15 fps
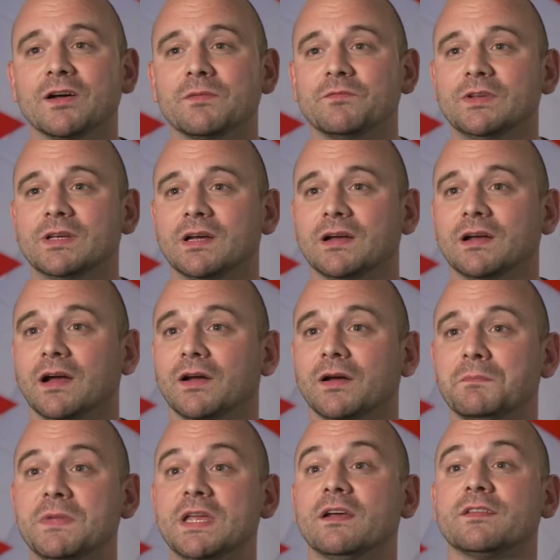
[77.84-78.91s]
haben wir
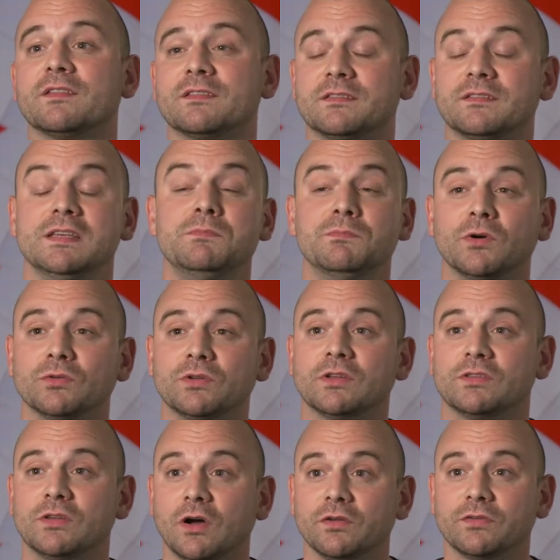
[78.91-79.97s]
äh, mehr als
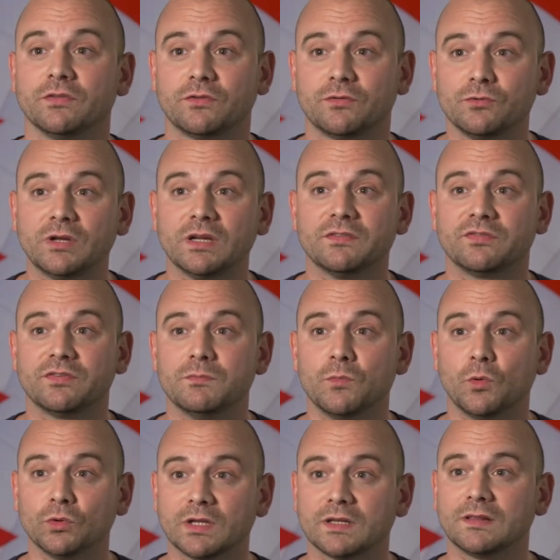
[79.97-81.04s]
700.000 1000 Zugriffe
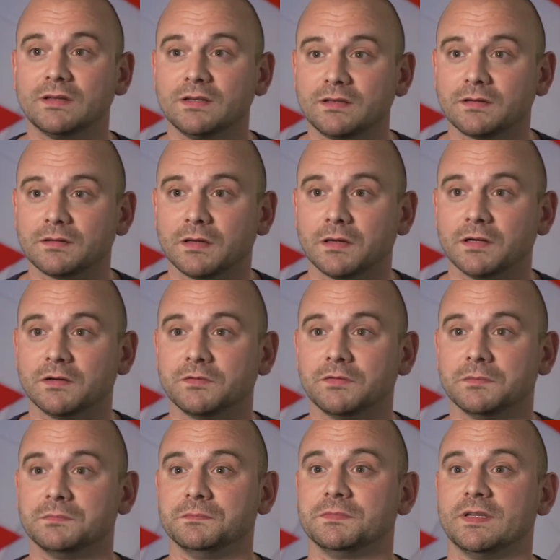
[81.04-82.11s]
monatlich. Äh,
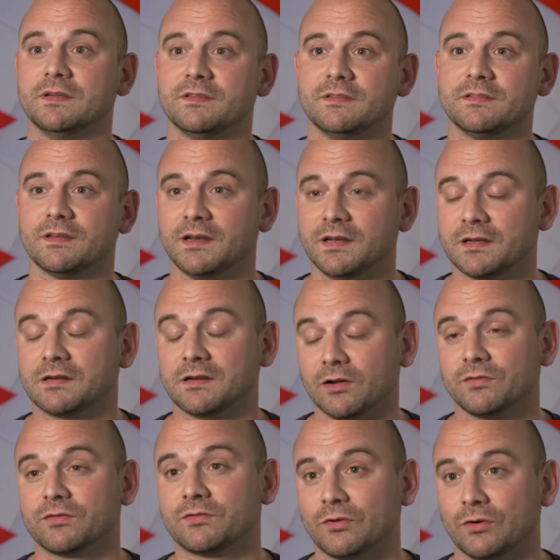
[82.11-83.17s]
das ist eine
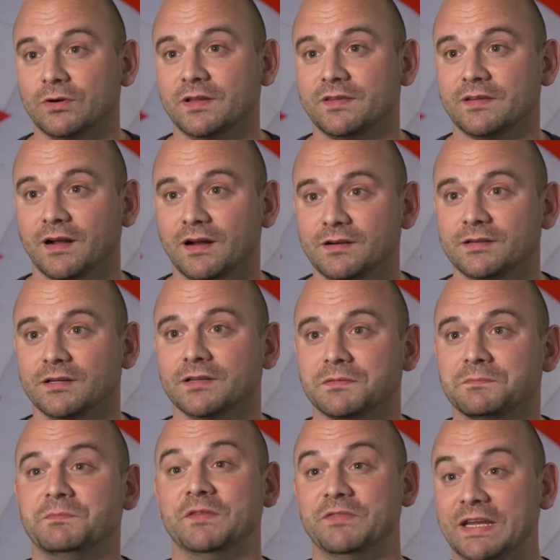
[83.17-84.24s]
ganz tolle Zahl. Ja, da
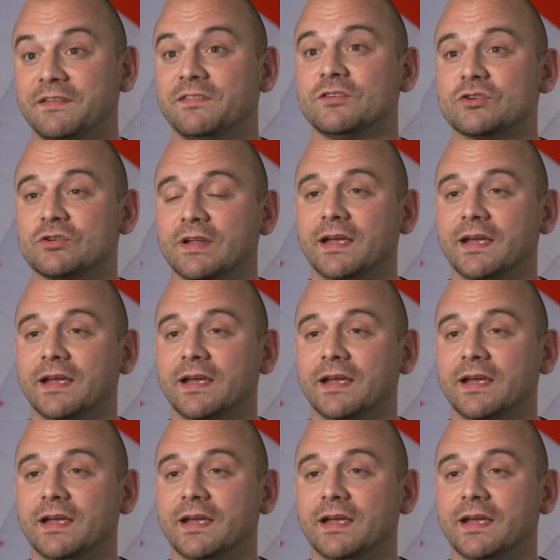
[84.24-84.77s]
bewegt sich schon